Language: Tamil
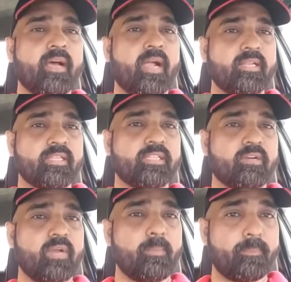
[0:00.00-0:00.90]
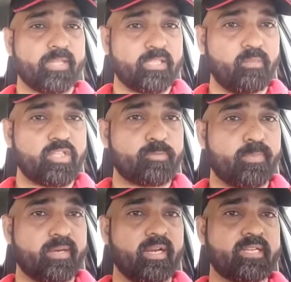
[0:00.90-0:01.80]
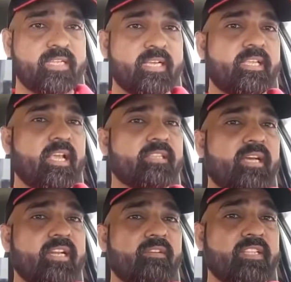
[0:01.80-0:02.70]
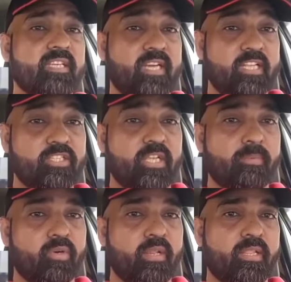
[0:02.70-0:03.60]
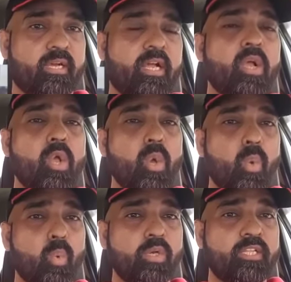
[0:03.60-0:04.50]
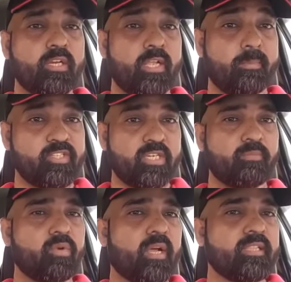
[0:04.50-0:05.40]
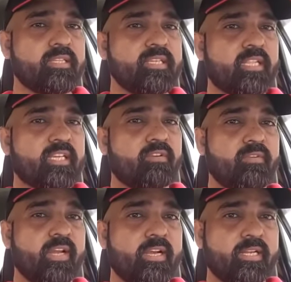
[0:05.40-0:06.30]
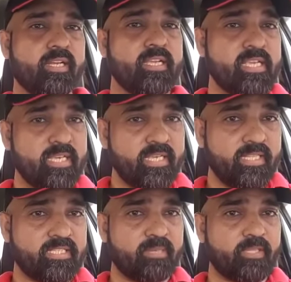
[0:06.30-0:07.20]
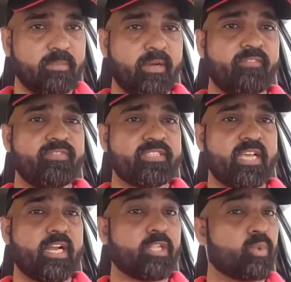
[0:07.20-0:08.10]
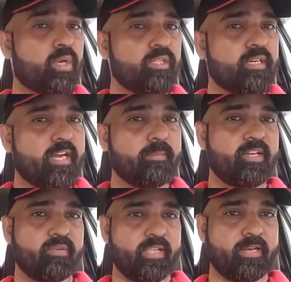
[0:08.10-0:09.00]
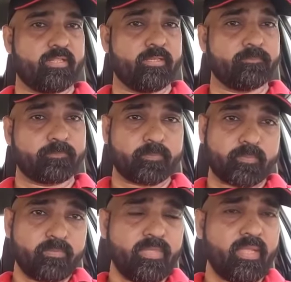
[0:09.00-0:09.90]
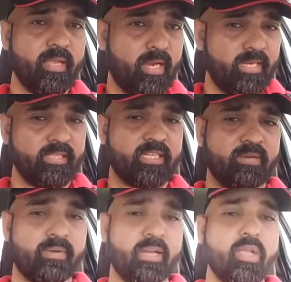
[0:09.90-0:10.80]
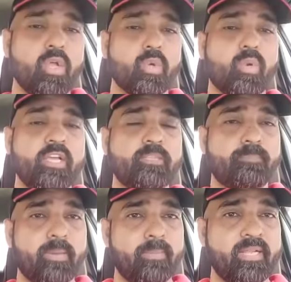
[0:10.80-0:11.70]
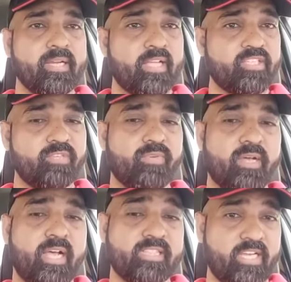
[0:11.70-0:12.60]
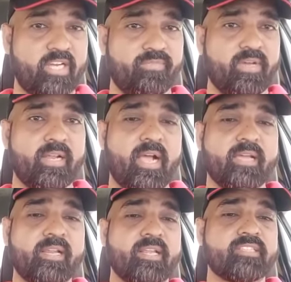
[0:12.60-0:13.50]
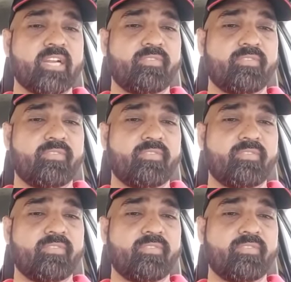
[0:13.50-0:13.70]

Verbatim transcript: அடுத்த தகவல் பத்தொன்பது ஸ்மக்லர்ஸ் கேத்தானில் வைத்து கைது செய்யப்பட்டுள்ளதாக உள்துறை அமைச்சகம் ஒரு அதிர்ச்சியான தகவல் வெளியிட்டிருக்கு இது சம்பந்தமா விசாரணை தொடர்ந்து நடைபெற்று வருகிறது அடுத்த தகவல் குவைத் பப்ளிக் அத்தாரிட்டி ஃபார் அக்ரிகல்ச்சர்